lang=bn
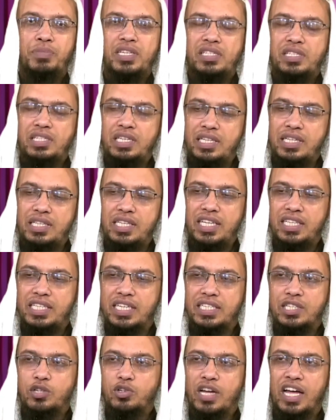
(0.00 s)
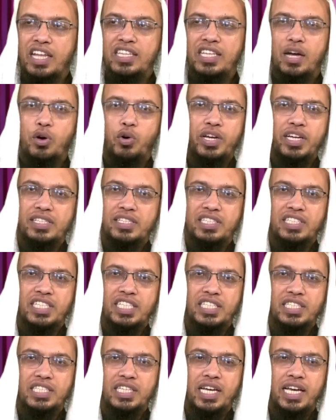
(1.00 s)
আপনি স্ত্রীকে দিয়ে দিয়েছেন ওটা হাদিয়া হয়ে গেছে
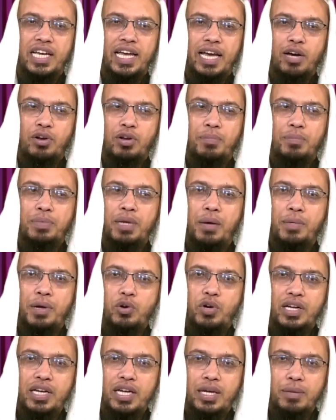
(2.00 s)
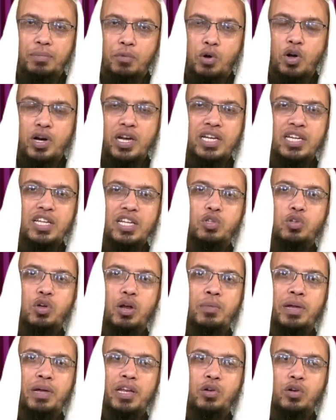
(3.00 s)
শেষ এখন আপনি আবার ওটাকে মহানের নিয়ত
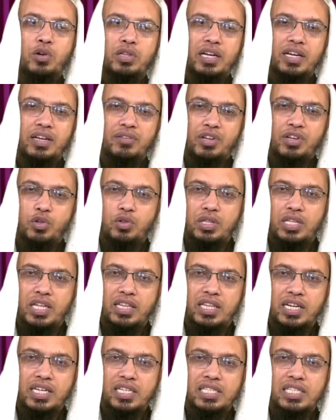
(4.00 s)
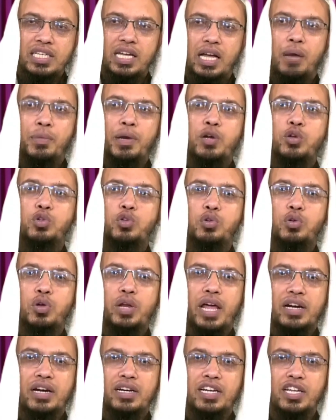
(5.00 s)
করা মানে হলো তাকে ফেরত নিয়ে তার কাছ থেকে আবার নতুন
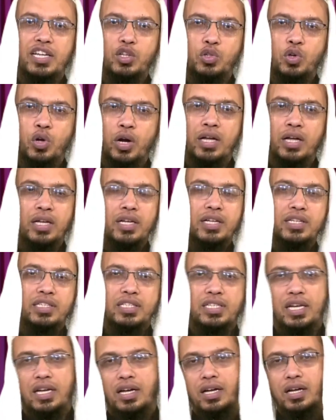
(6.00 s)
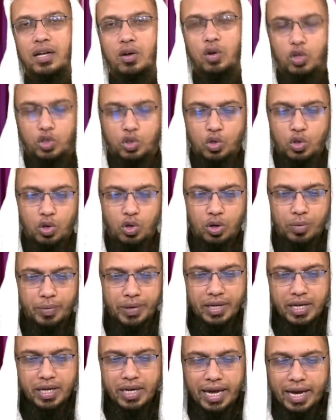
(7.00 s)
করে আরেকটা নিয়ত করা যেটা অসুন্দর
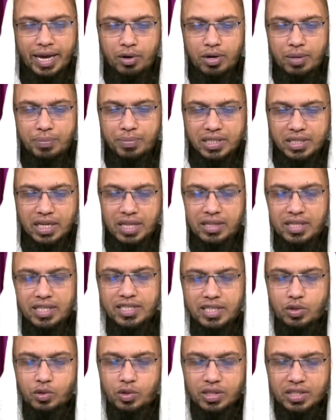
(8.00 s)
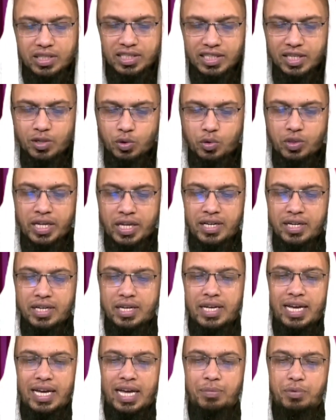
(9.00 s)
হবে এখন আপনার সাধ্যে যেটুকু আছে সেটুকু দেন
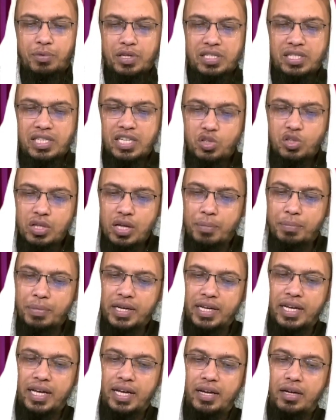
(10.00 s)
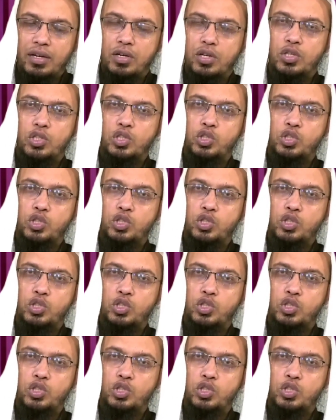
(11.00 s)
এরপর স্ত্রী যদি আপনাকে